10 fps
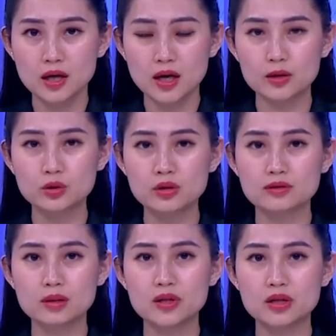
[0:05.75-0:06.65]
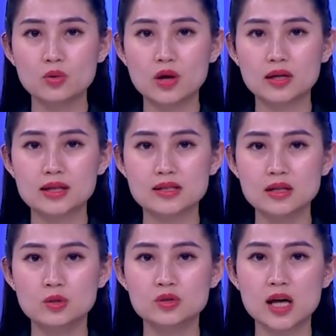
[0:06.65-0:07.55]
hai đối tượng đã bị cơ quan cảnh
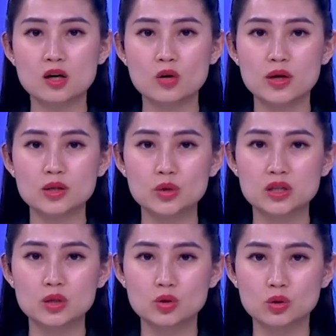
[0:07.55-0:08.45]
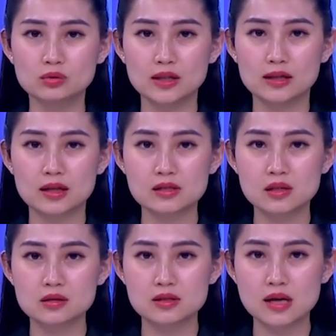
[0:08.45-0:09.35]
sát điều tra công an huyện hữu lũng tỉnh lạng
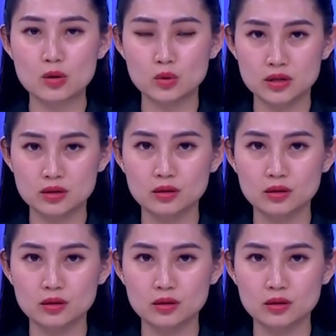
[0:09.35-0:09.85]
sơn ra quyết định khởi